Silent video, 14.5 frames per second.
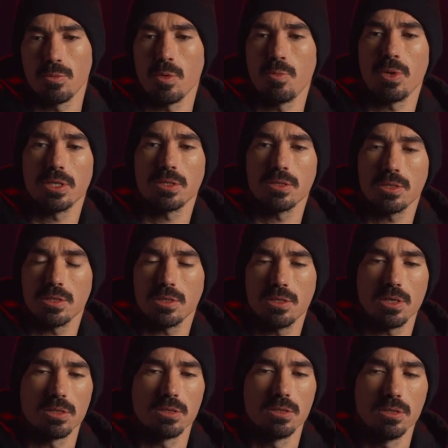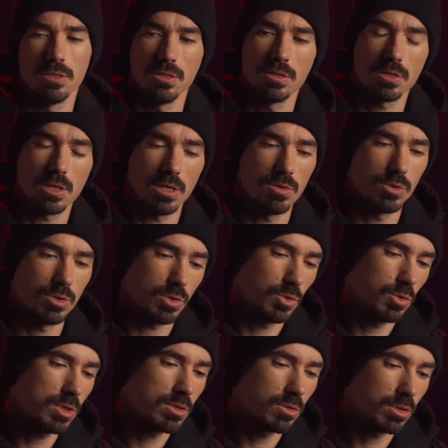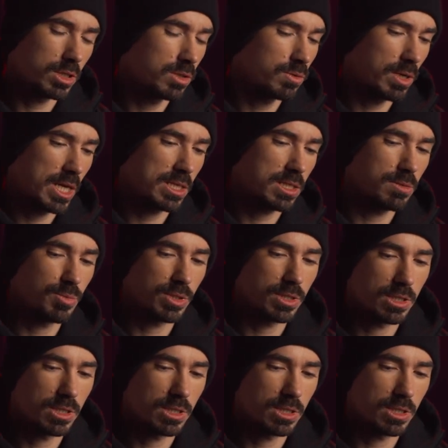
é uma parte essencial de, de, quem eu sou e continuará sempre a